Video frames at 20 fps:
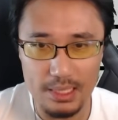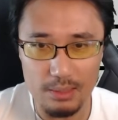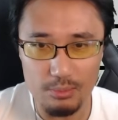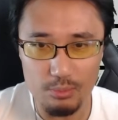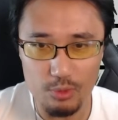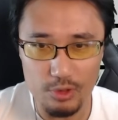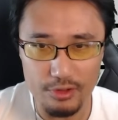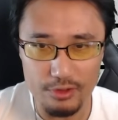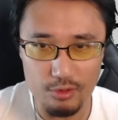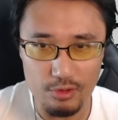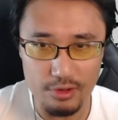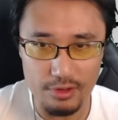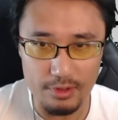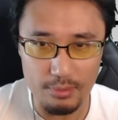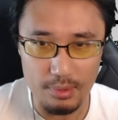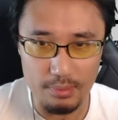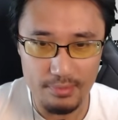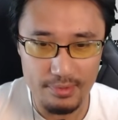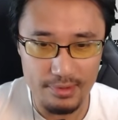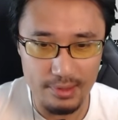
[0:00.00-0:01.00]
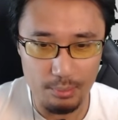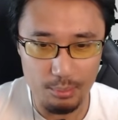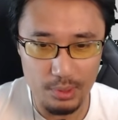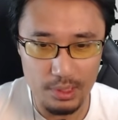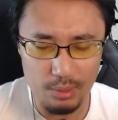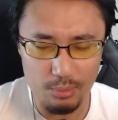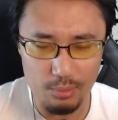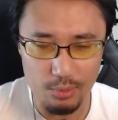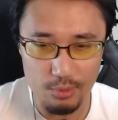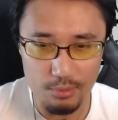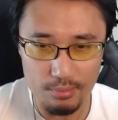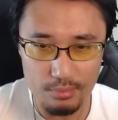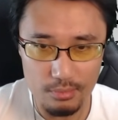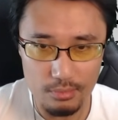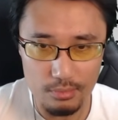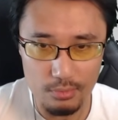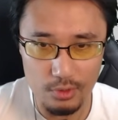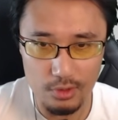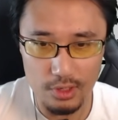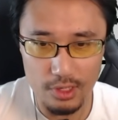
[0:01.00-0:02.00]
pique un peu les yeux, les amis. Ça pique un peu.
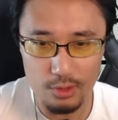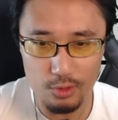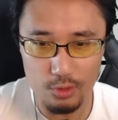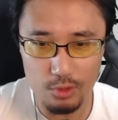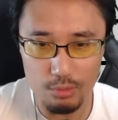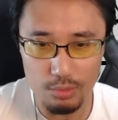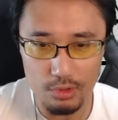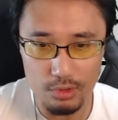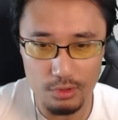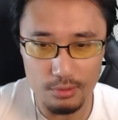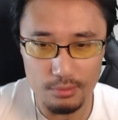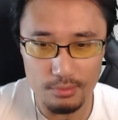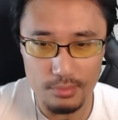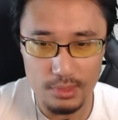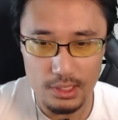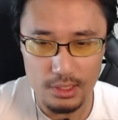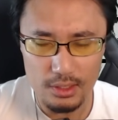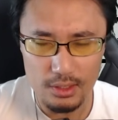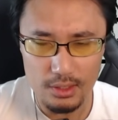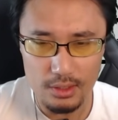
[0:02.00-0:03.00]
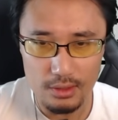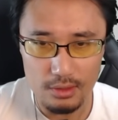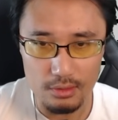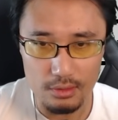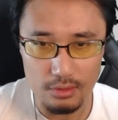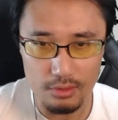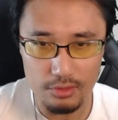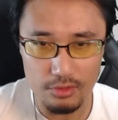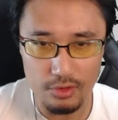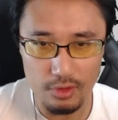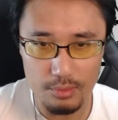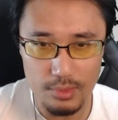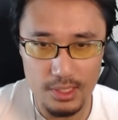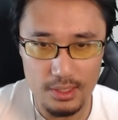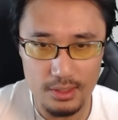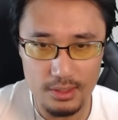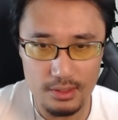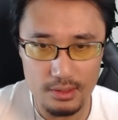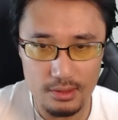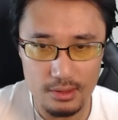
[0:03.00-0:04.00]
Bon, les Gobro, 200
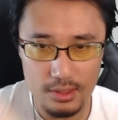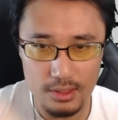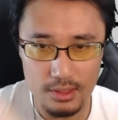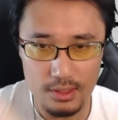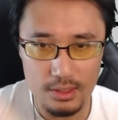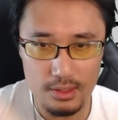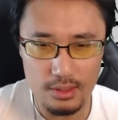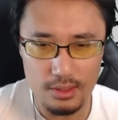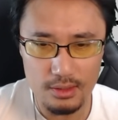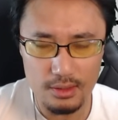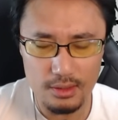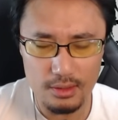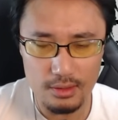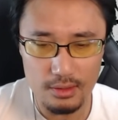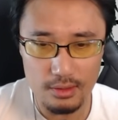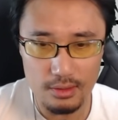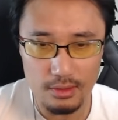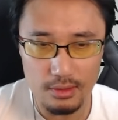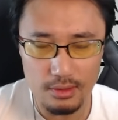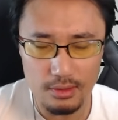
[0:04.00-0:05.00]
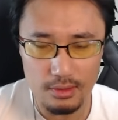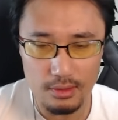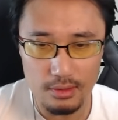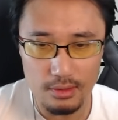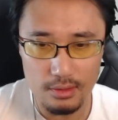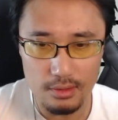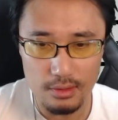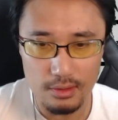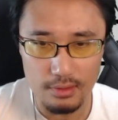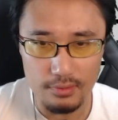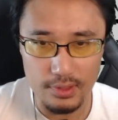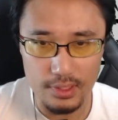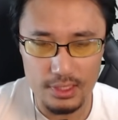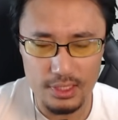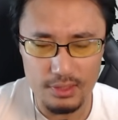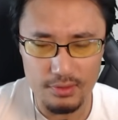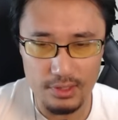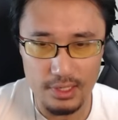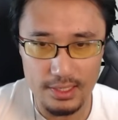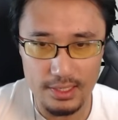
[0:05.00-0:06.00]
000 ici. On va
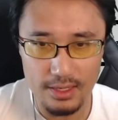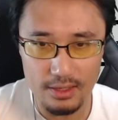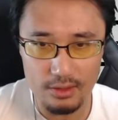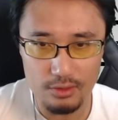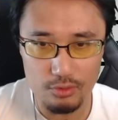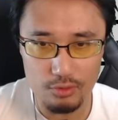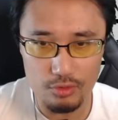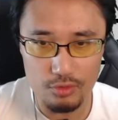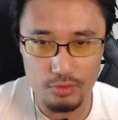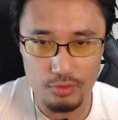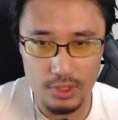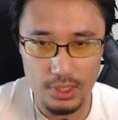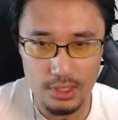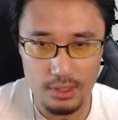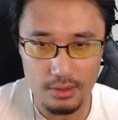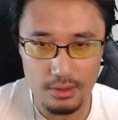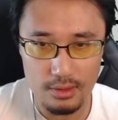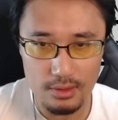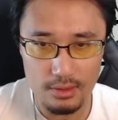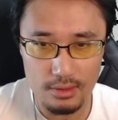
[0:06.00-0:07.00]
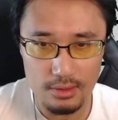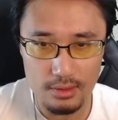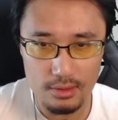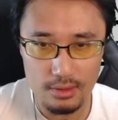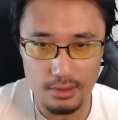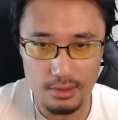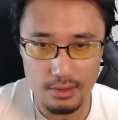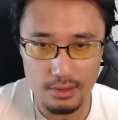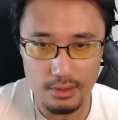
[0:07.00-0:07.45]
activer la garde tout de suite. Ah,